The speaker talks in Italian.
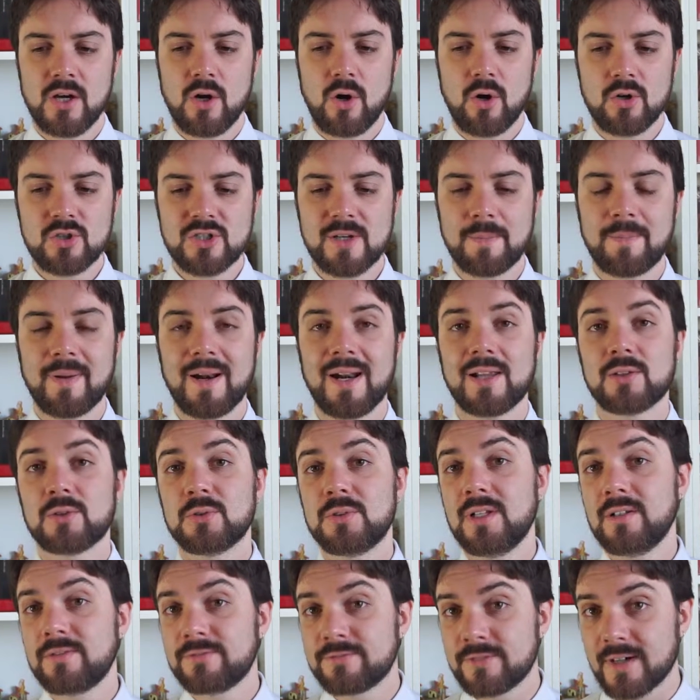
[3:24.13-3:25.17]
ho già parlato
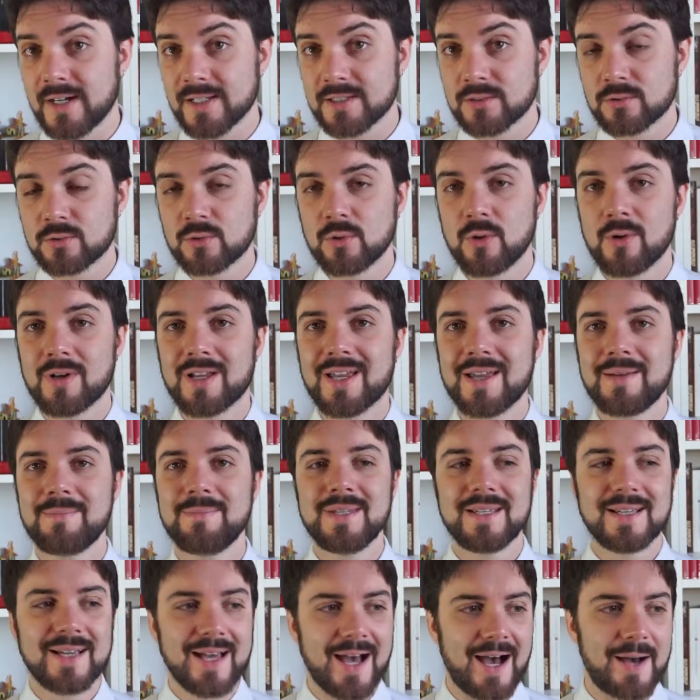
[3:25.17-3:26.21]
del fatto che
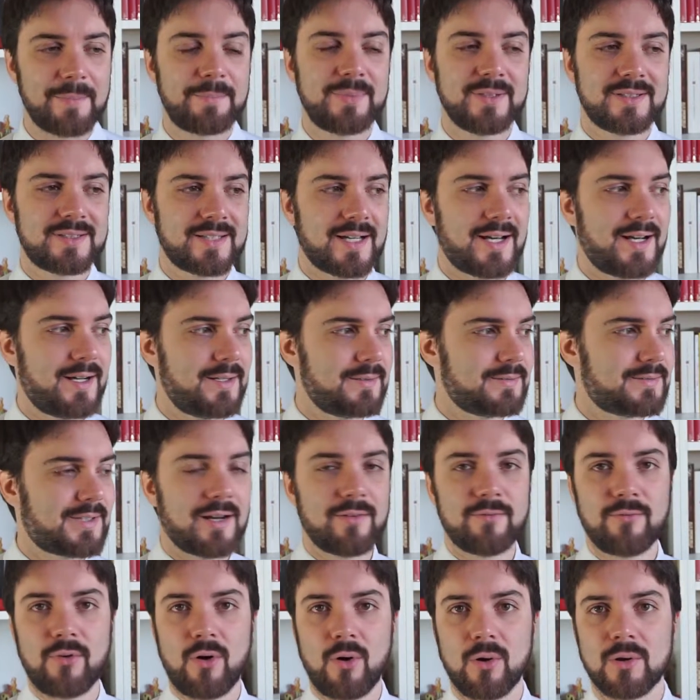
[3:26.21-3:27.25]
mi capita
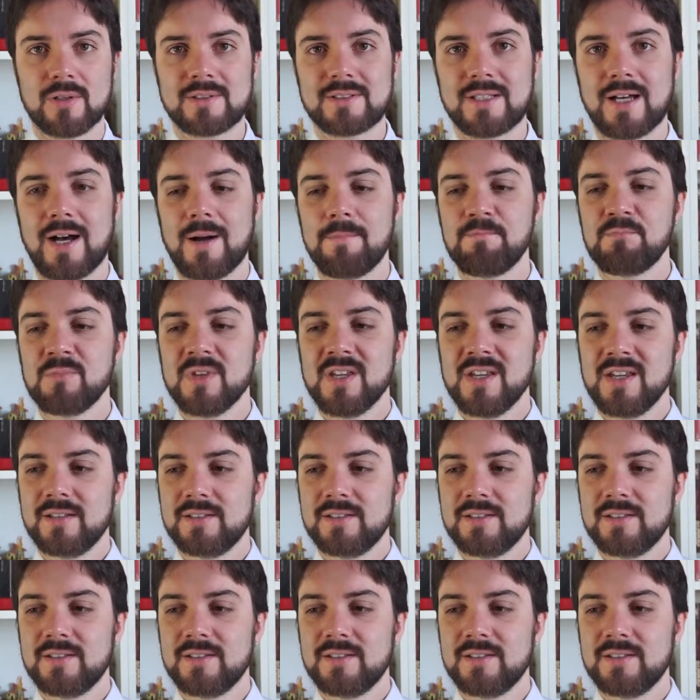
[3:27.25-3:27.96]
talvolta